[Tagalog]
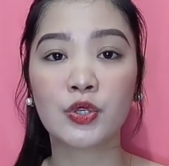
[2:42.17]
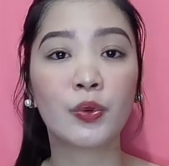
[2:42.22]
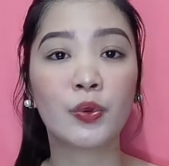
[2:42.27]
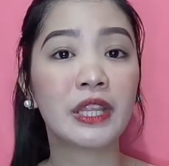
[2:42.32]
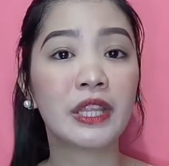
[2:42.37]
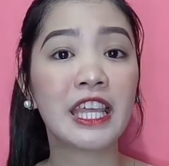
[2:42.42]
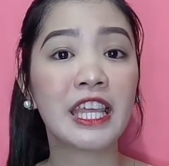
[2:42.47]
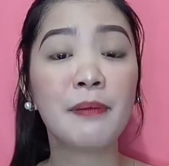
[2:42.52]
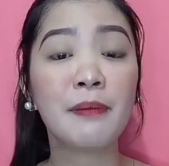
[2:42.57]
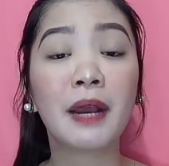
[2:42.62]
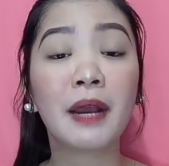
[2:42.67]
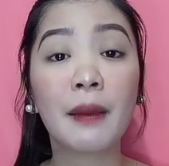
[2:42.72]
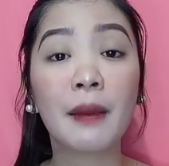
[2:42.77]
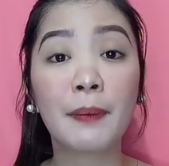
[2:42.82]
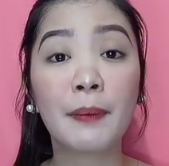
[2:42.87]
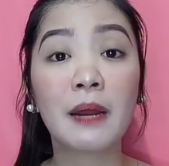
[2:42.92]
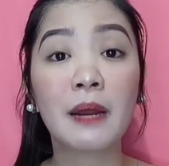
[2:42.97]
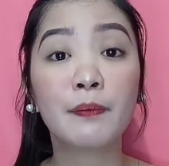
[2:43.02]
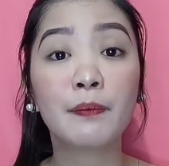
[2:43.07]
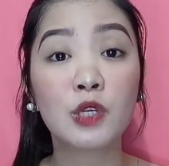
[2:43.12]
So hindi
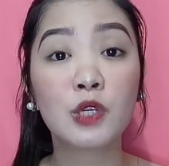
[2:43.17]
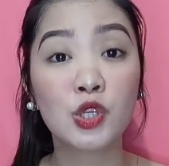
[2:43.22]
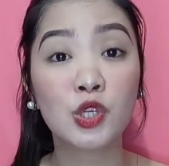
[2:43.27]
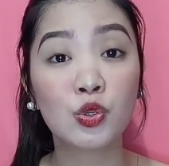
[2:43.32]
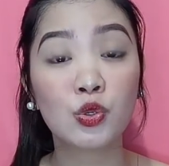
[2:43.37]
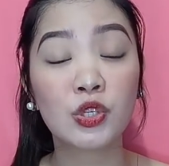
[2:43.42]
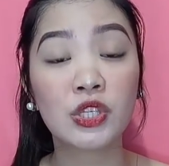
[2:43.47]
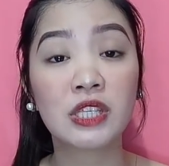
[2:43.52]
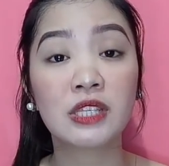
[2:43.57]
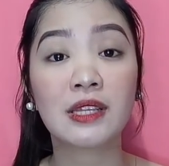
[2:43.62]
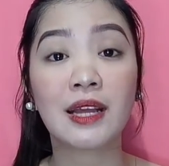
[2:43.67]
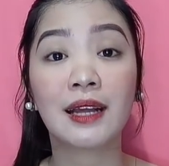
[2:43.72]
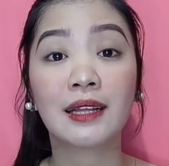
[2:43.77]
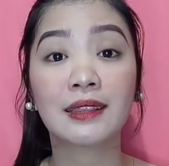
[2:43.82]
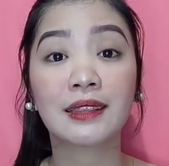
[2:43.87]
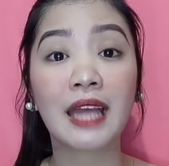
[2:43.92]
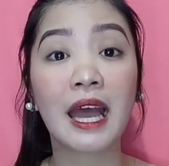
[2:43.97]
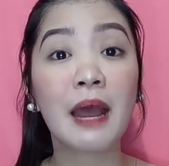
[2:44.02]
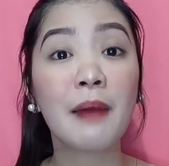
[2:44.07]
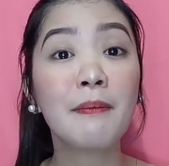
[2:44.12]
makapag-produce
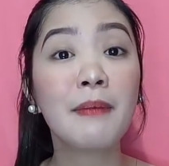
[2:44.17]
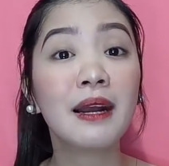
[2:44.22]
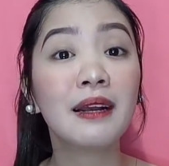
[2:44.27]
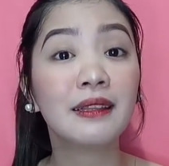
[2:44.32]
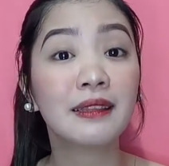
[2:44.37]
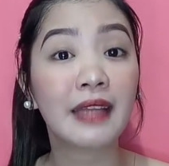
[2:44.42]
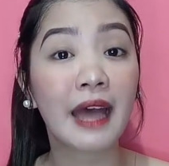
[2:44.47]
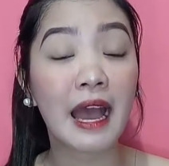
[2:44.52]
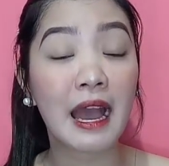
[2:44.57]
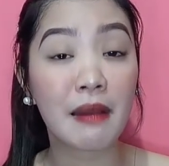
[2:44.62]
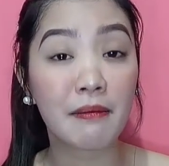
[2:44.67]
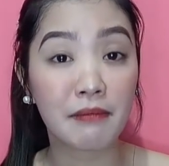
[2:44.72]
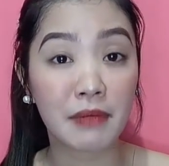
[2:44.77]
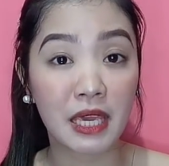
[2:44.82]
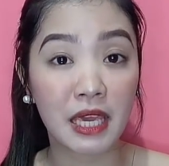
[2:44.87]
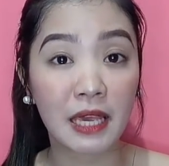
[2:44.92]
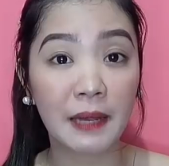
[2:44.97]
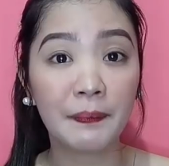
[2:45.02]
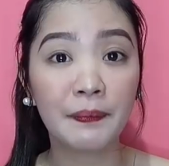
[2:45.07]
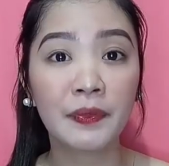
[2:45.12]
ng tamang
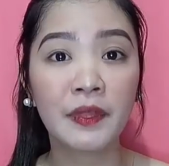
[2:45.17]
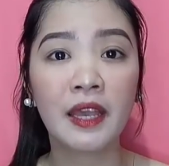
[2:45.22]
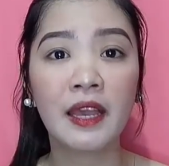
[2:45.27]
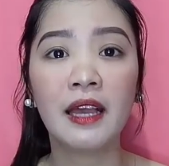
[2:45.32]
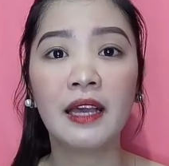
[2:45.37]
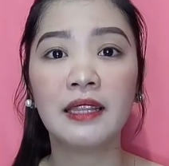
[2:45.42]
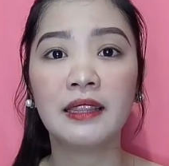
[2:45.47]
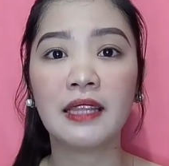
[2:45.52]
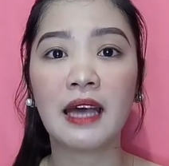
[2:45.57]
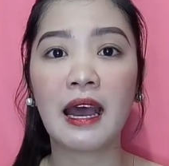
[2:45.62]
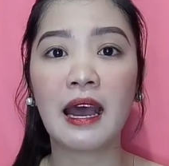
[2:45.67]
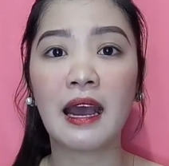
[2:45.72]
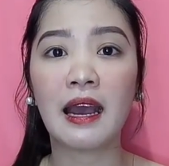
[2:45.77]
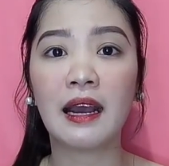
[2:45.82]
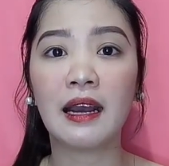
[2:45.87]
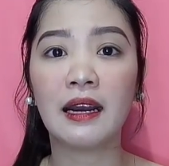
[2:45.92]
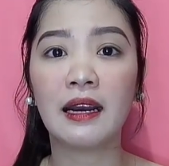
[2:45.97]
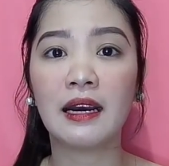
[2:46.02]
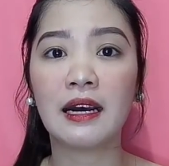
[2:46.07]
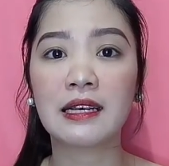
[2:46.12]
dami
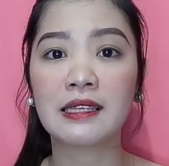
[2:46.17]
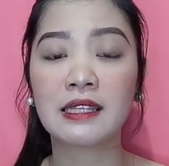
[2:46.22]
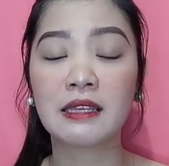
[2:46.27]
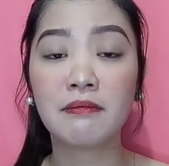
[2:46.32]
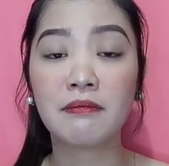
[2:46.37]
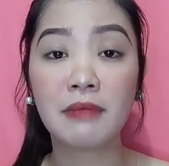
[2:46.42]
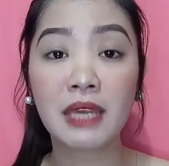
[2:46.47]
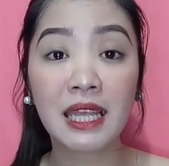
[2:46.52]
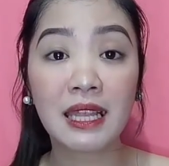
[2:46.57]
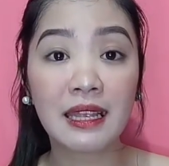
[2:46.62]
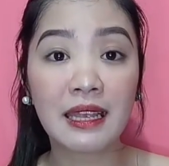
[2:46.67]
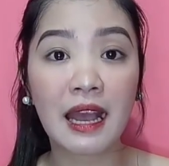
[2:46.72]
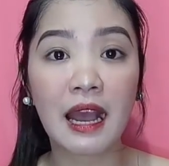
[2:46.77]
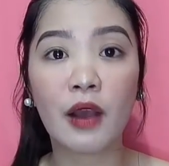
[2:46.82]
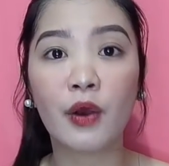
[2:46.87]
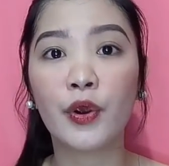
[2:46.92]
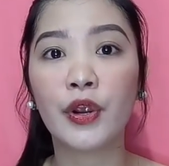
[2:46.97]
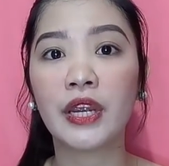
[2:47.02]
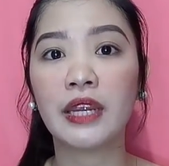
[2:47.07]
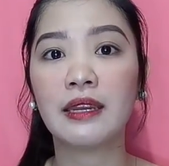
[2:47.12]
ng uh,
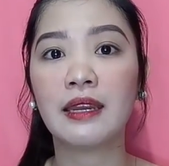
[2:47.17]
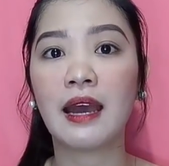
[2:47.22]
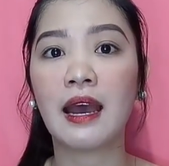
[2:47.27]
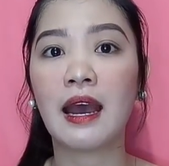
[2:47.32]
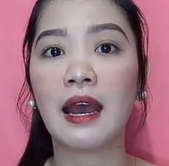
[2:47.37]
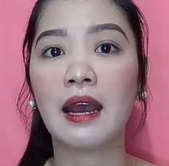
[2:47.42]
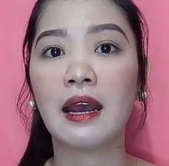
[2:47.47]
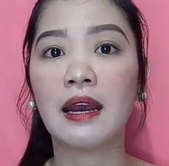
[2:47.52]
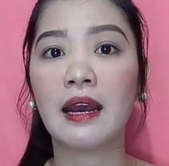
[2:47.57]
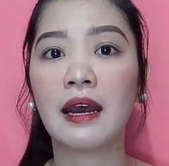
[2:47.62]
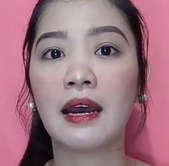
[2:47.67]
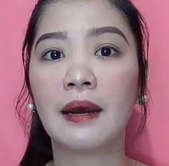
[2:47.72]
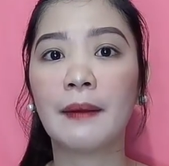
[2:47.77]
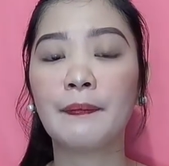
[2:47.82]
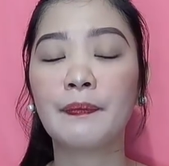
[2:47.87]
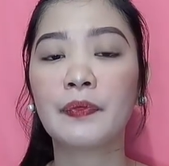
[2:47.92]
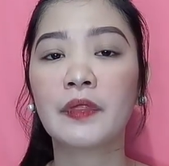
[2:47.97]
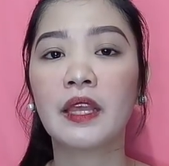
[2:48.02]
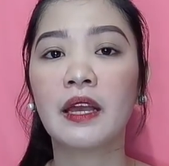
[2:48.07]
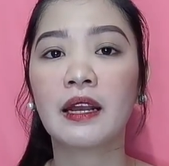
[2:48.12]
similya or ng uh,
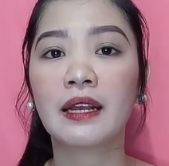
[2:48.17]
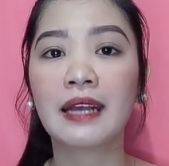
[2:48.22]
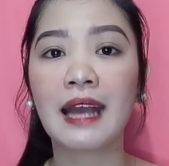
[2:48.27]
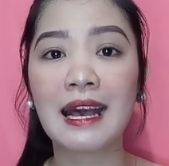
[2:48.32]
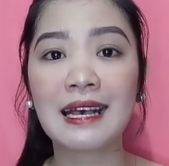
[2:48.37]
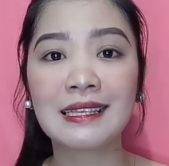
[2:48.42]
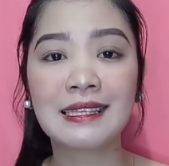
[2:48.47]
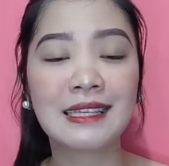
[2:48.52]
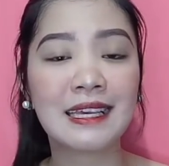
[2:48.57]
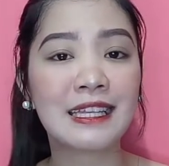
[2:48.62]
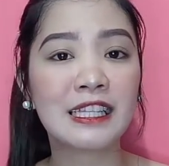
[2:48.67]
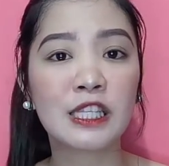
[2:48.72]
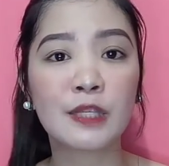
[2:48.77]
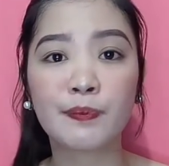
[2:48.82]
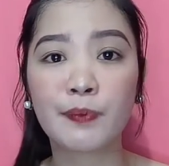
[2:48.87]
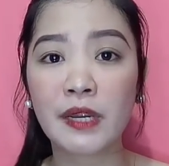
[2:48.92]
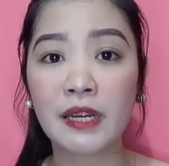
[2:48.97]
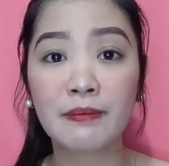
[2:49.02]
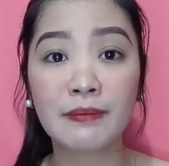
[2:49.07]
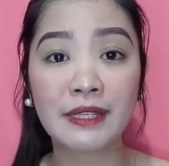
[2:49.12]
kasi
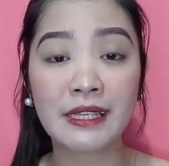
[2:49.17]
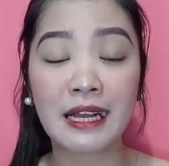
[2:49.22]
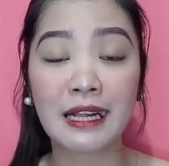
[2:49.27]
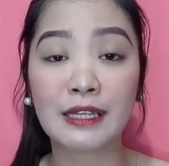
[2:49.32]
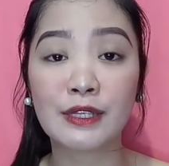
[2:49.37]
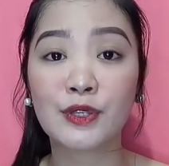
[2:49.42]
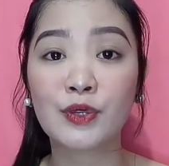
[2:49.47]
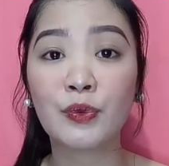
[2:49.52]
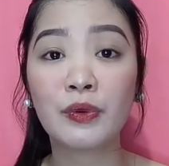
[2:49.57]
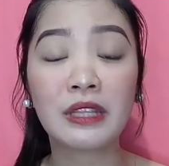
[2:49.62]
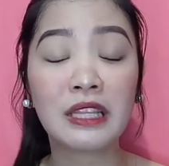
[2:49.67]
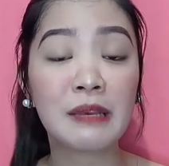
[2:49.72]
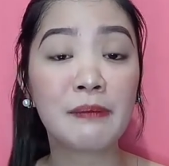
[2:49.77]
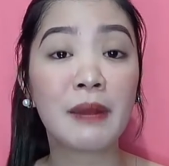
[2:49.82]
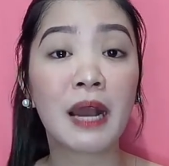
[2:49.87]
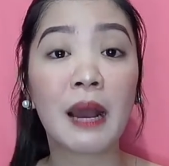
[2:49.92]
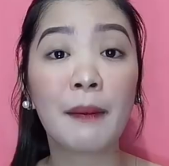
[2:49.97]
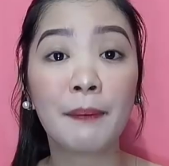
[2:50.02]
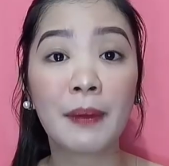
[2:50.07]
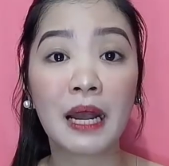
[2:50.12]
sperm cells, so
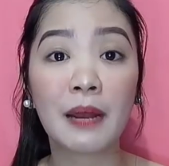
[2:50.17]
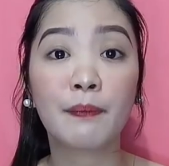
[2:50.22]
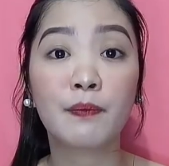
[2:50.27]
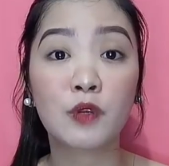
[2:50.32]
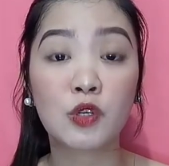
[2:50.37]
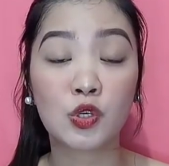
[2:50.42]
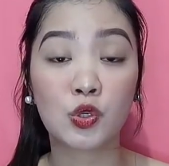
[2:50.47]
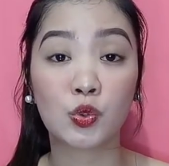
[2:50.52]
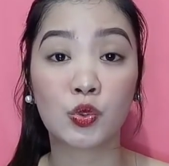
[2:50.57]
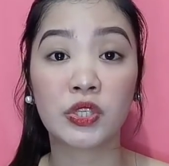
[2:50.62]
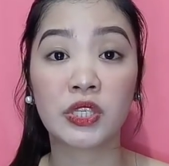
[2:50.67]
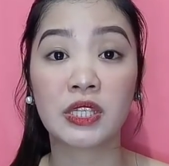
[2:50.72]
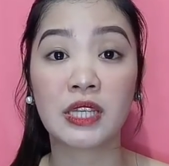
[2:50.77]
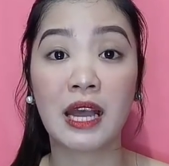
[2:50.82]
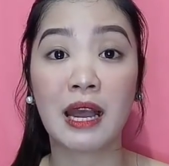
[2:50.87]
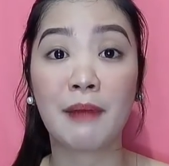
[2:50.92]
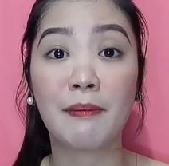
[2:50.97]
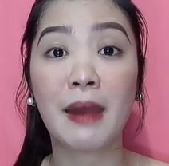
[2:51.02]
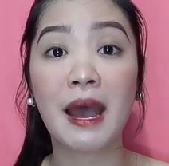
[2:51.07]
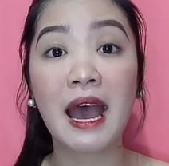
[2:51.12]
hindi
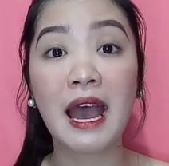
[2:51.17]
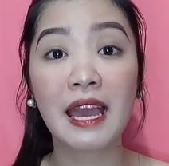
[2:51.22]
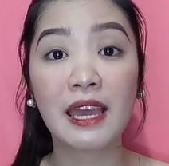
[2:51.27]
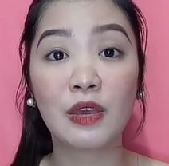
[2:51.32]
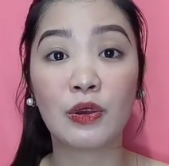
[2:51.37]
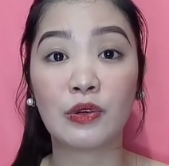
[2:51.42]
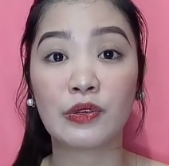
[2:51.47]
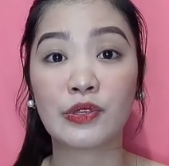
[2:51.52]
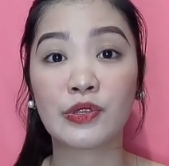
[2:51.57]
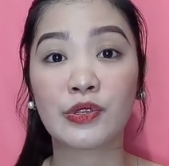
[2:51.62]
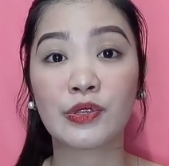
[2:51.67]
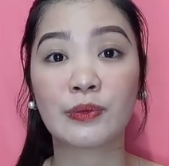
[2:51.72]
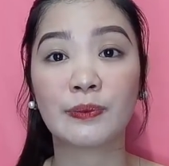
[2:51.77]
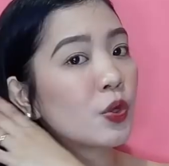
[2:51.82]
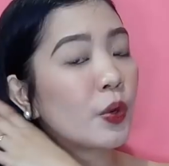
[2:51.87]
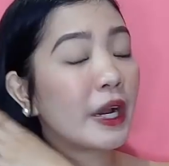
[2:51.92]
makapag-produce ng maayos.